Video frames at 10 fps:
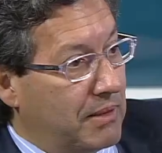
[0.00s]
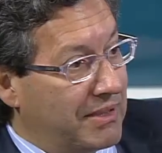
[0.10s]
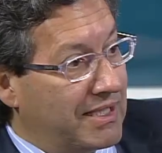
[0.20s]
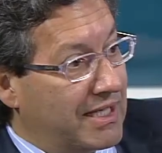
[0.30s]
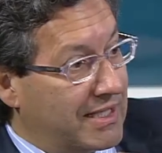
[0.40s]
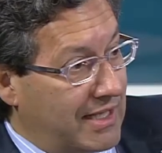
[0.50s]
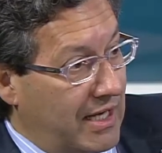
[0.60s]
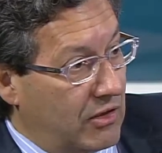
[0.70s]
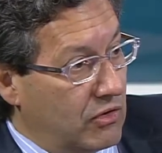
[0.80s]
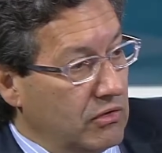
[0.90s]
papel del
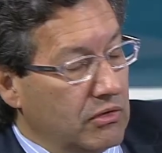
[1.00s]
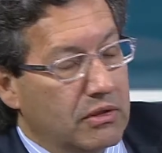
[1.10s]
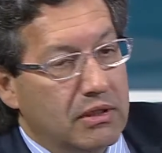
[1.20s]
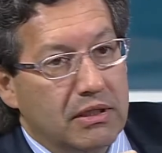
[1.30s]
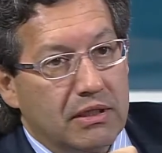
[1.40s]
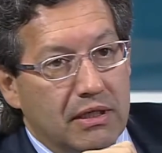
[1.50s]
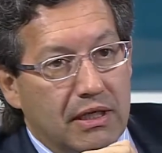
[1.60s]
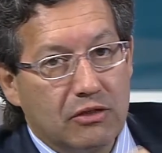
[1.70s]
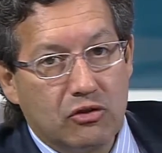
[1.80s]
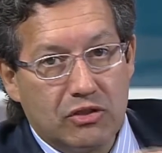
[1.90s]
Estado en
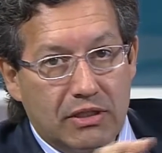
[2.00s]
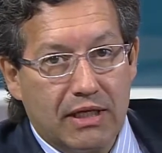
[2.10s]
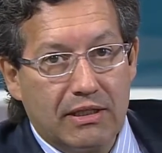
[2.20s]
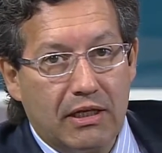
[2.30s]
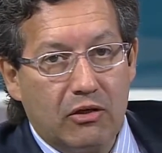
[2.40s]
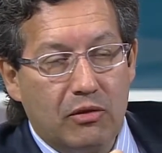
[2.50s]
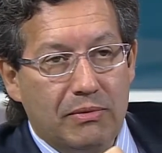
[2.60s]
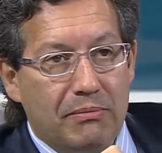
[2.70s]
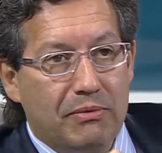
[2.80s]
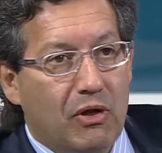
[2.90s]
la sociedad, en la
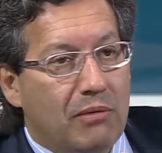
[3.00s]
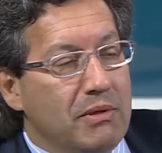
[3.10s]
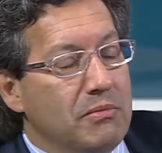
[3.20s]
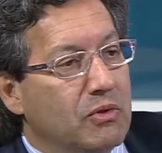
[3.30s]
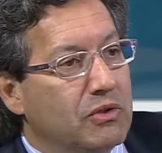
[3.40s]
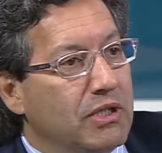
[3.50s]
economía, pero al mismo